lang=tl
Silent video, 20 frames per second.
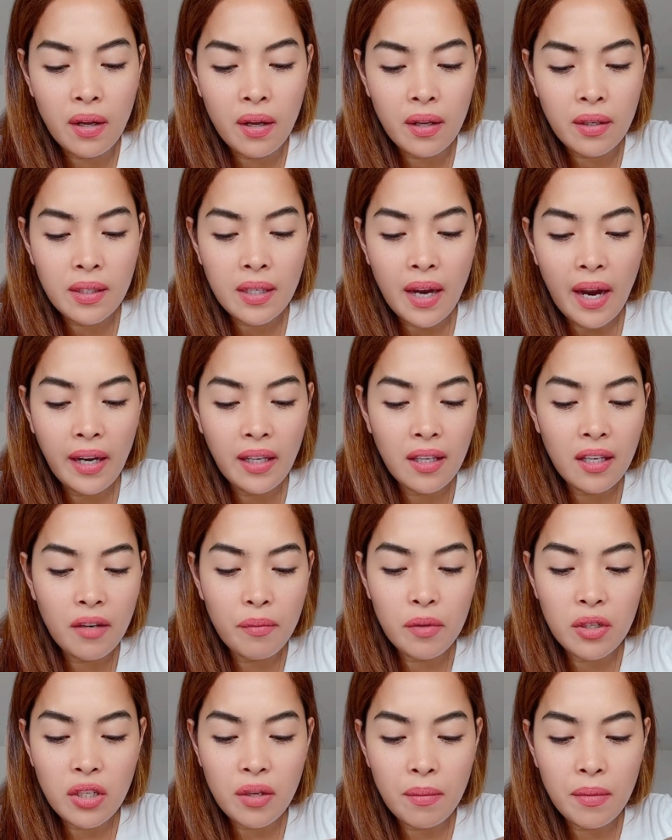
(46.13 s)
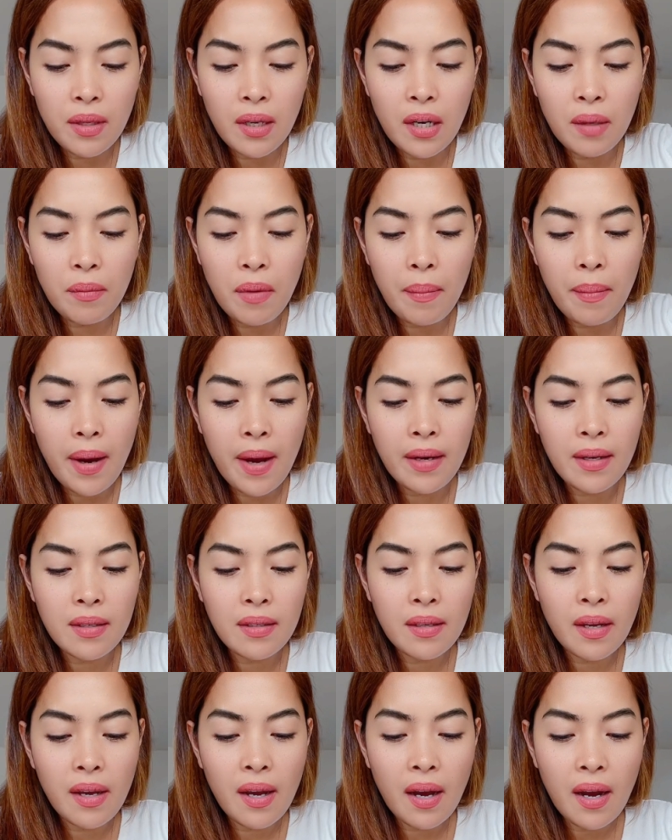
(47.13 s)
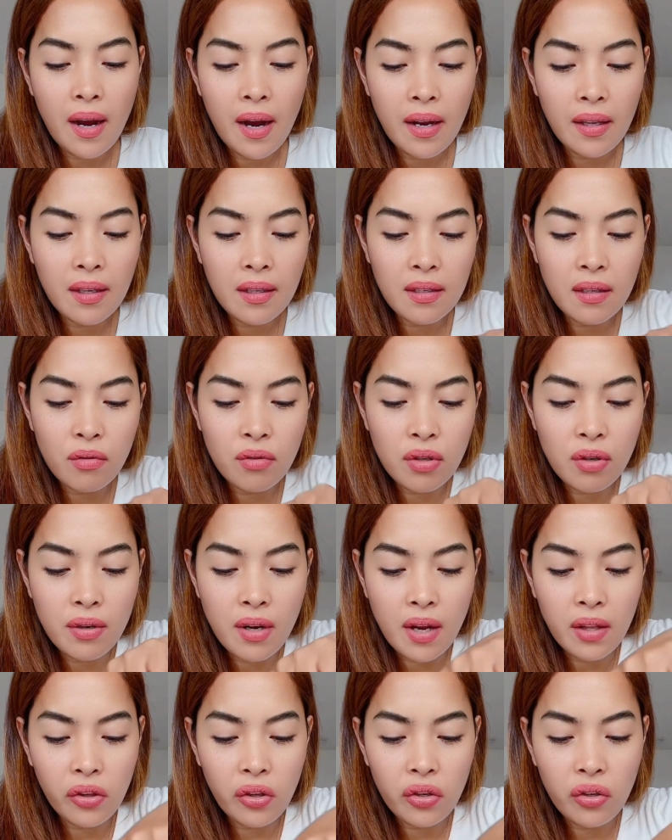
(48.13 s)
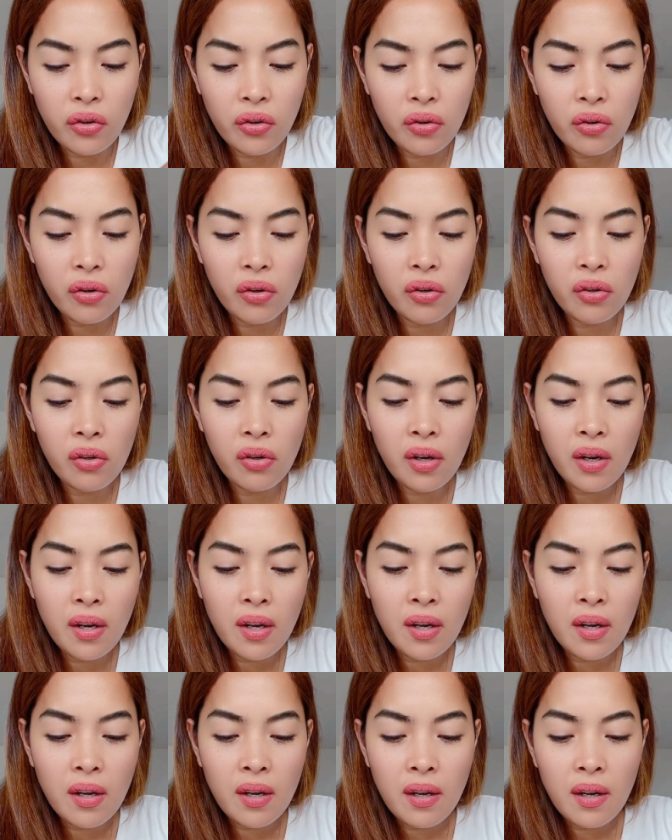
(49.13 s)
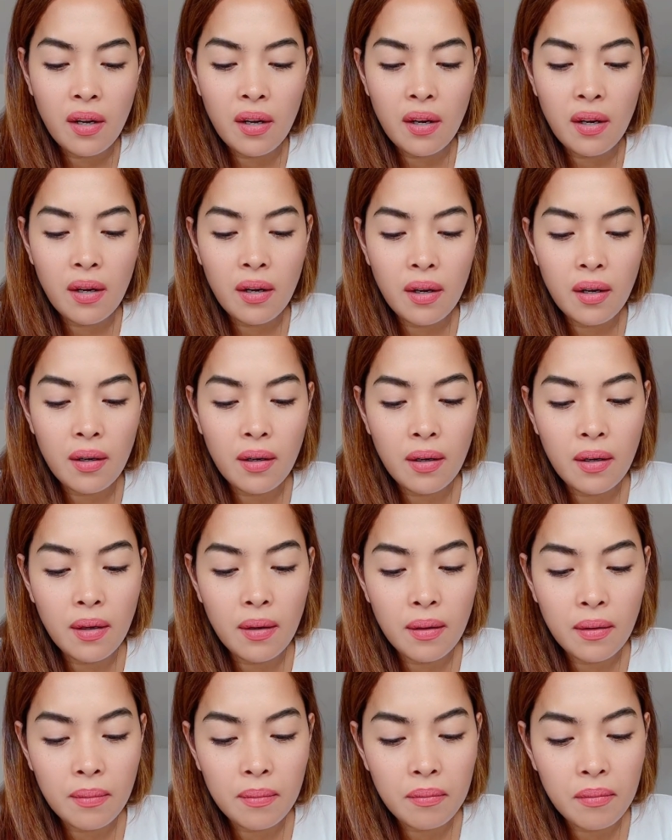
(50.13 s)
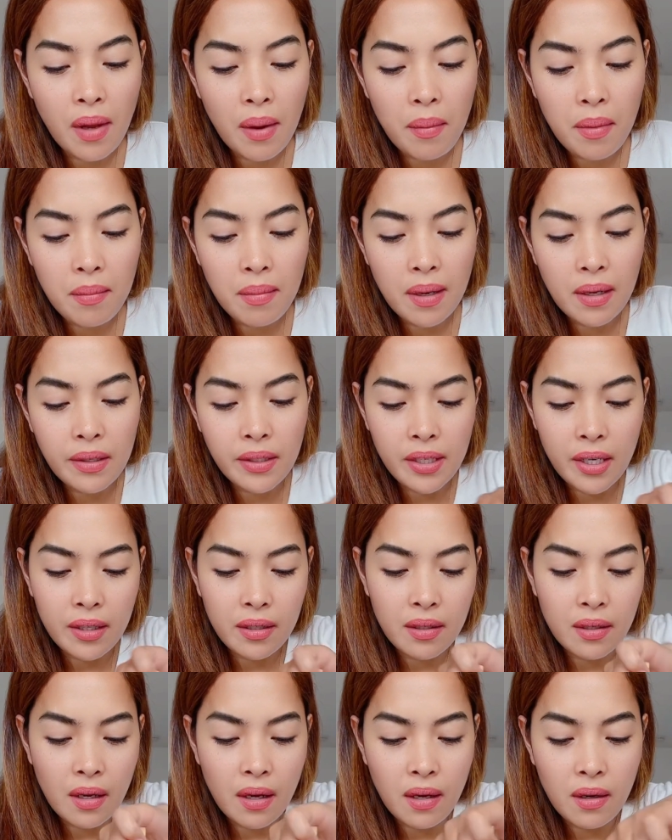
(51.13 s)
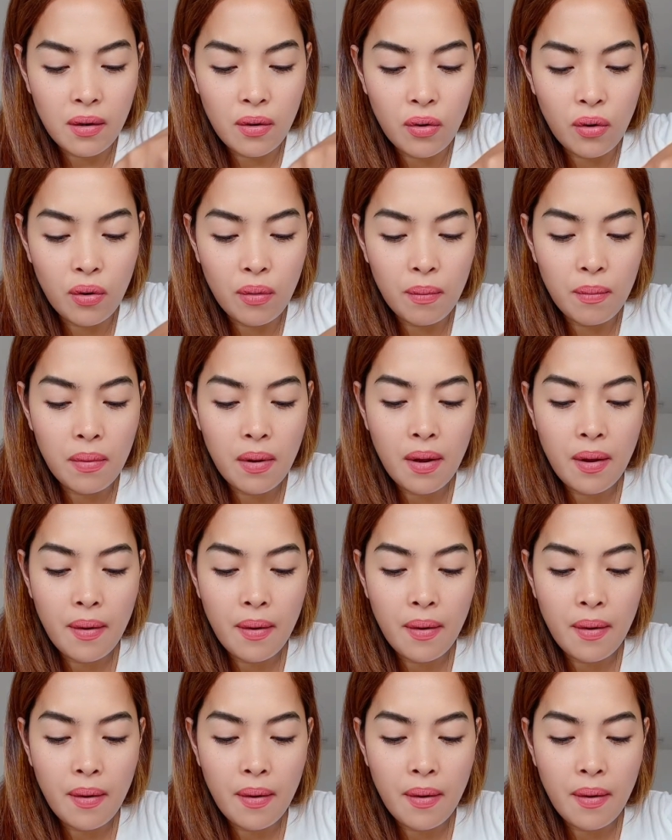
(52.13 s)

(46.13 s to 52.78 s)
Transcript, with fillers: Saka hindi naman siya madaling mapanis. Kaya kahit isauso natin yung uh, baby bell dyan sa loob.